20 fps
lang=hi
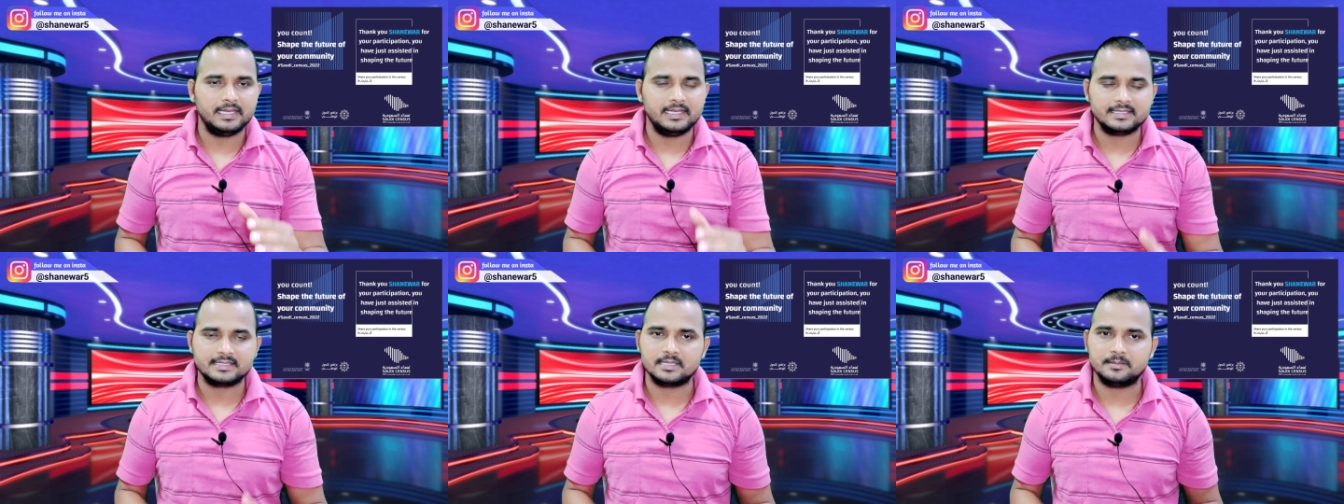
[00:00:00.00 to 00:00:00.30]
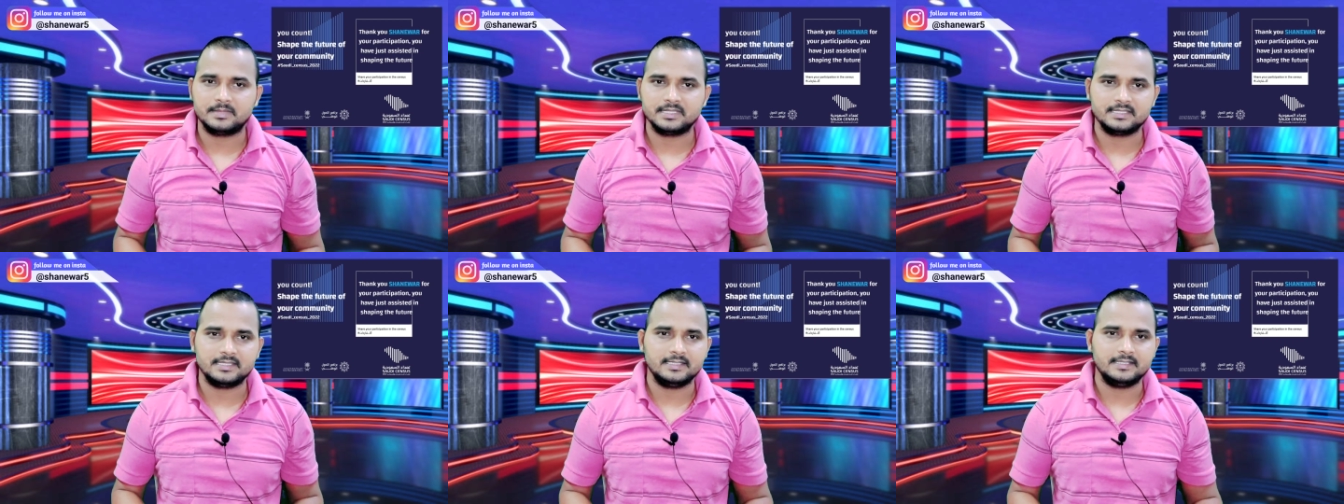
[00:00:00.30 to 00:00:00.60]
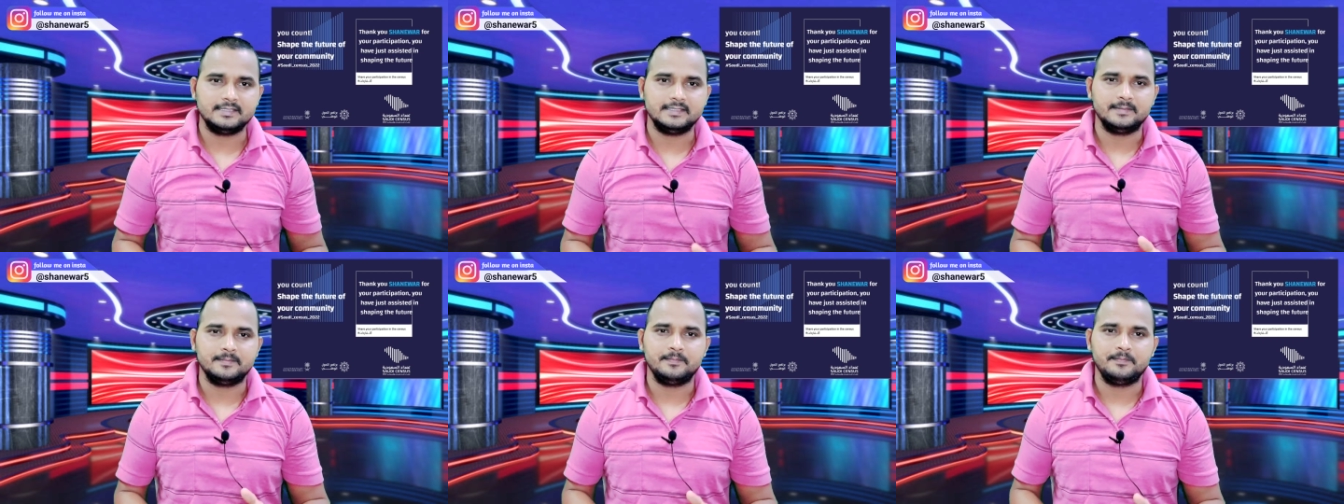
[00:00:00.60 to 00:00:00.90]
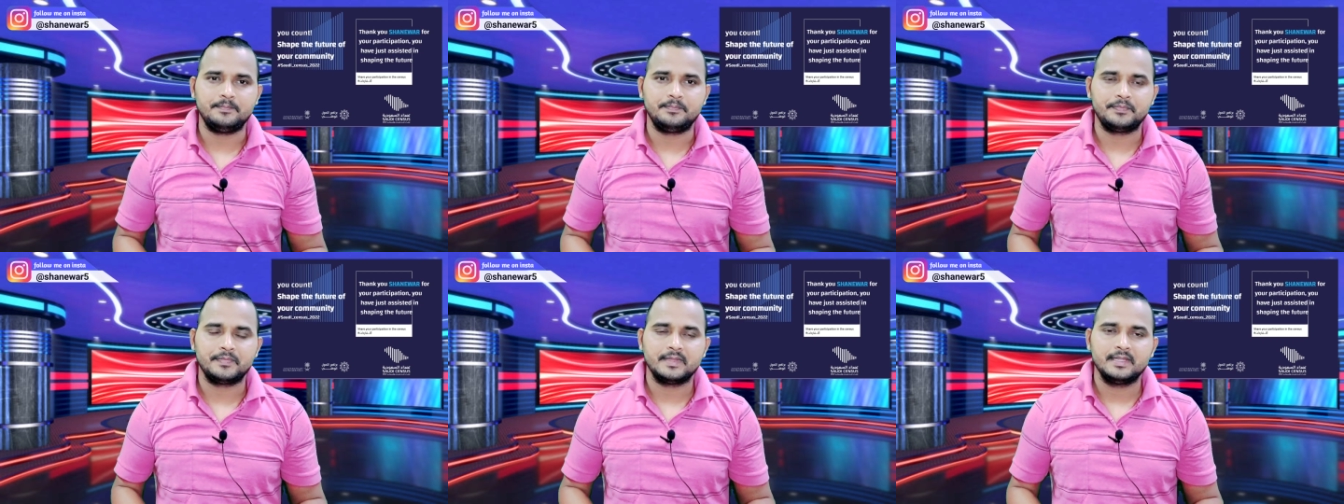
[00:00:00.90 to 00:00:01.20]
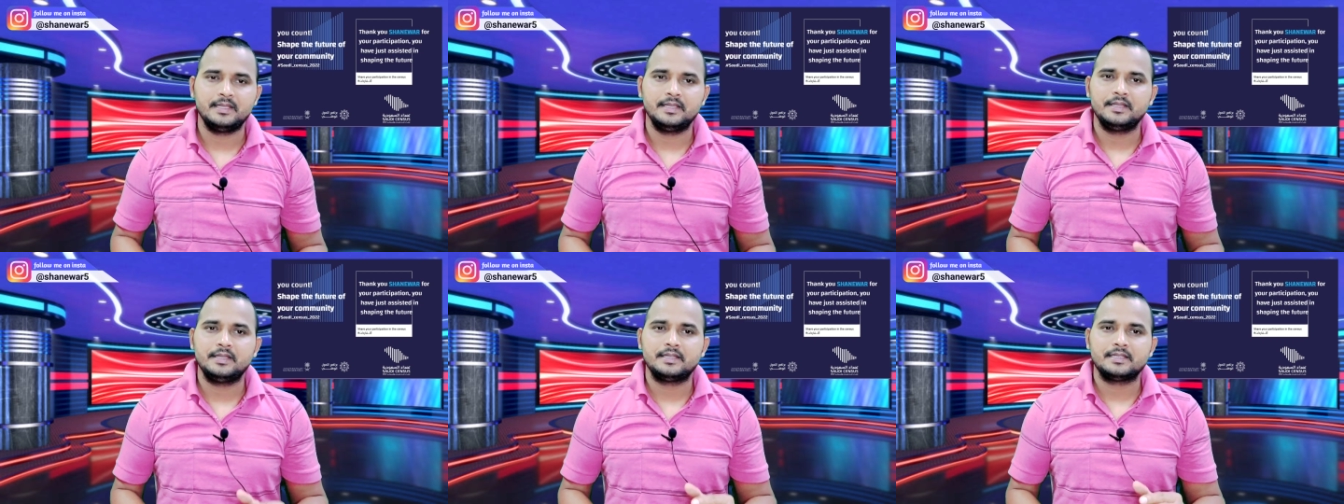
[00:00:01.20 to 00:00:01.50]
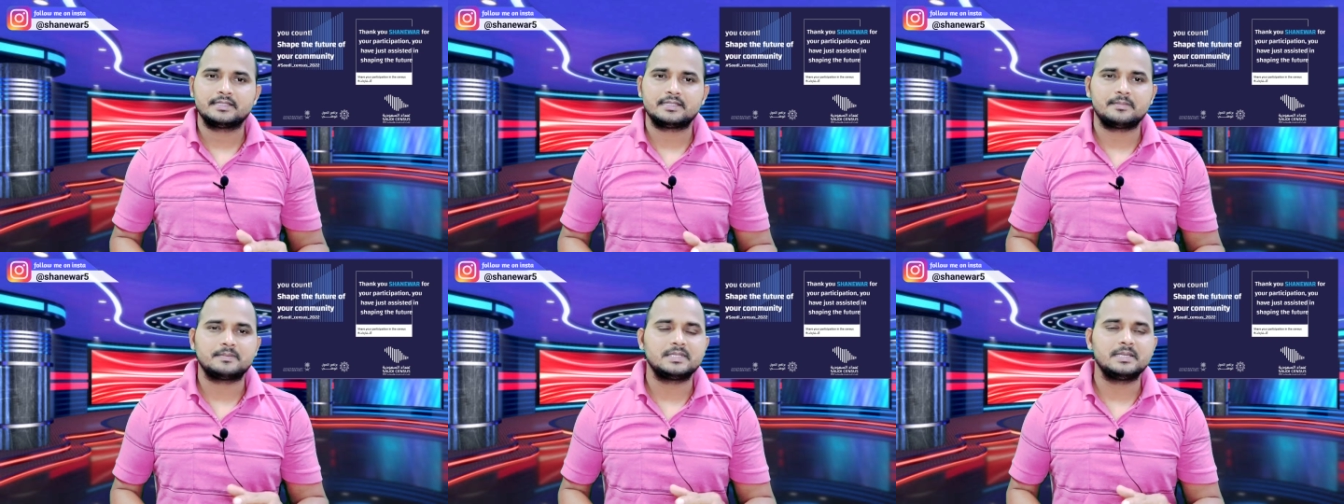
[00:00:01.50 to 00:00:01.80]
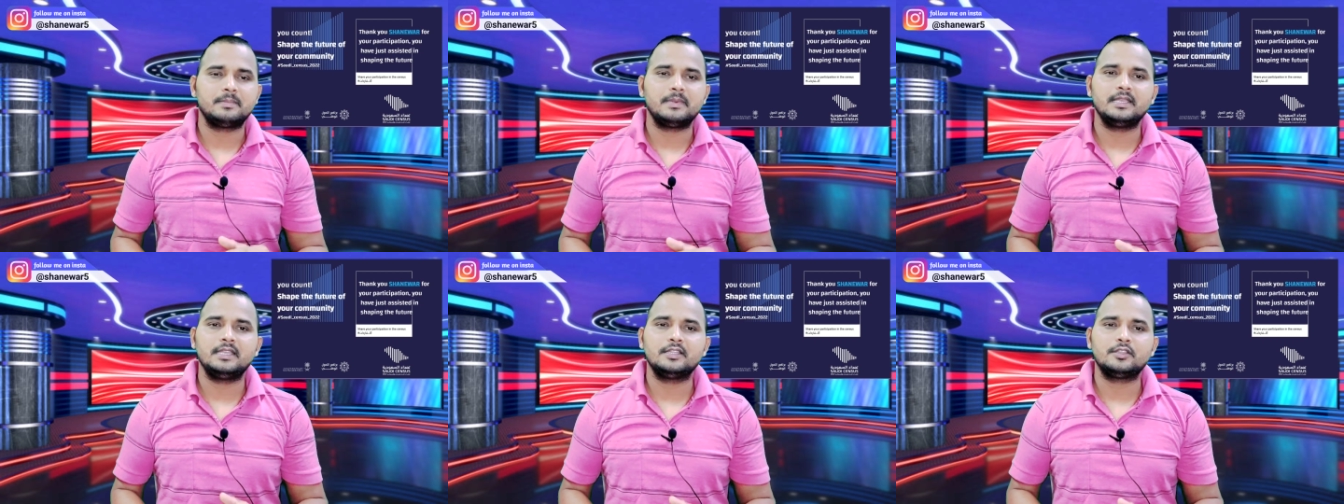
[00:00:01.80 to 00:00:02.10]
पहले समझ लीजिए
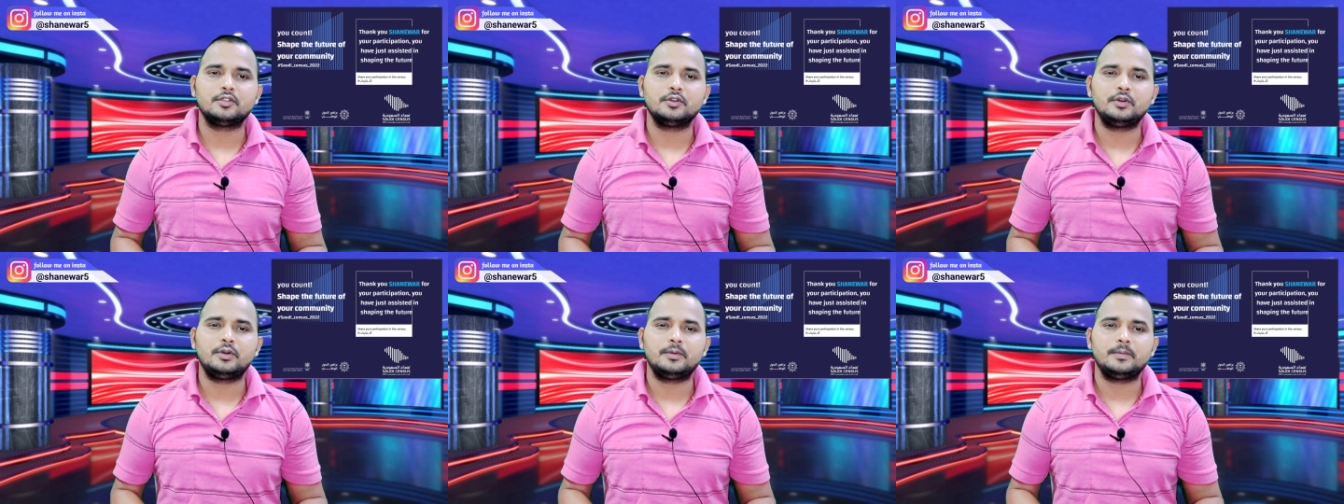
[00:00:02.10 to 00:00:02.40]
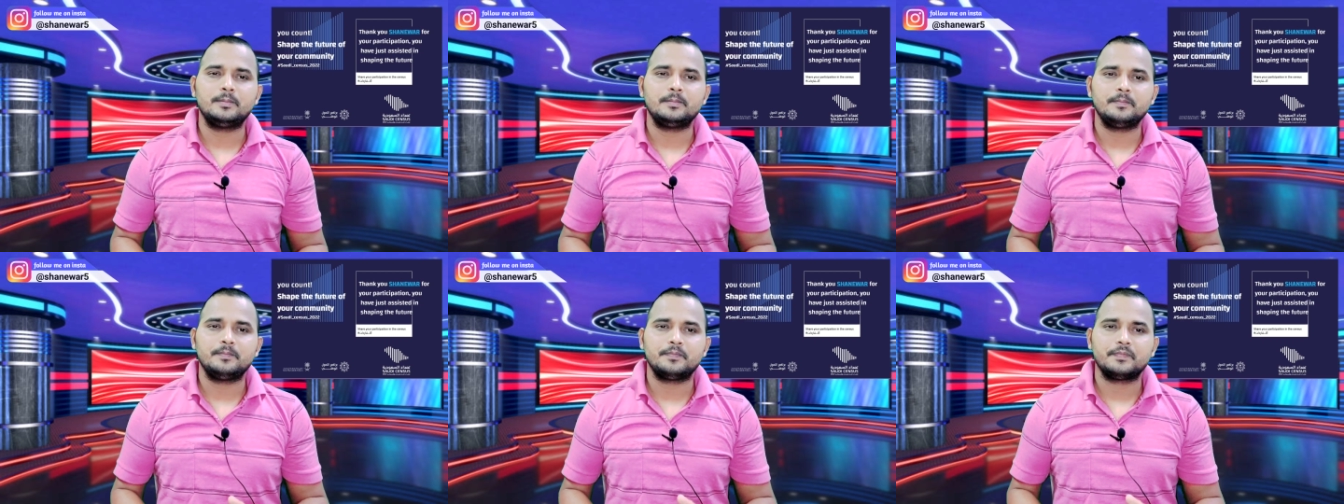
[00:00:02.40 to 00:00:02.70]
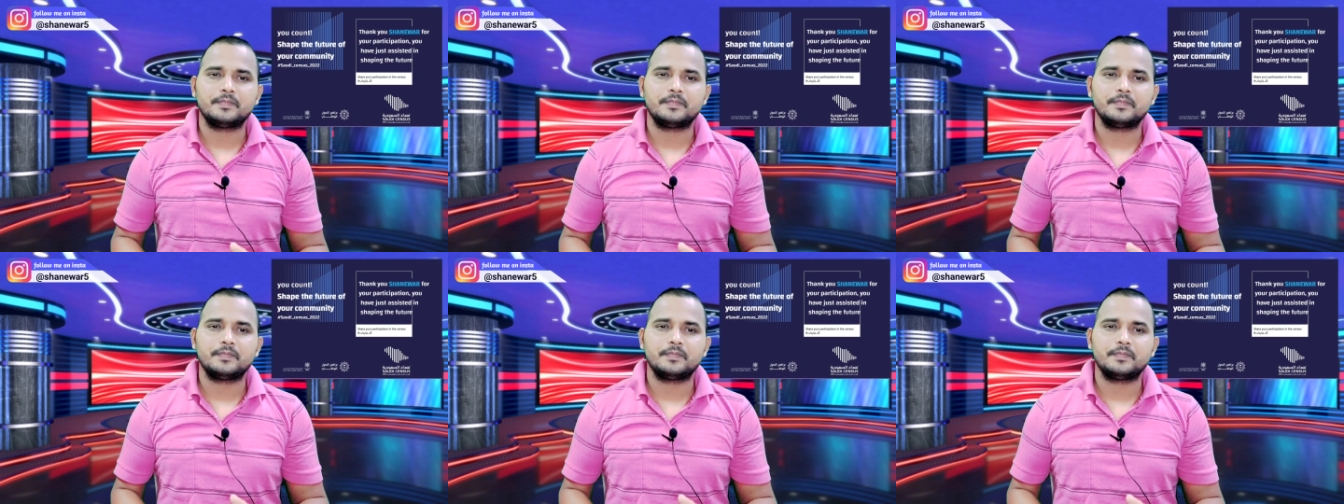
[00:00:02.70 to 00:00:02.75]
सबसे पहले तो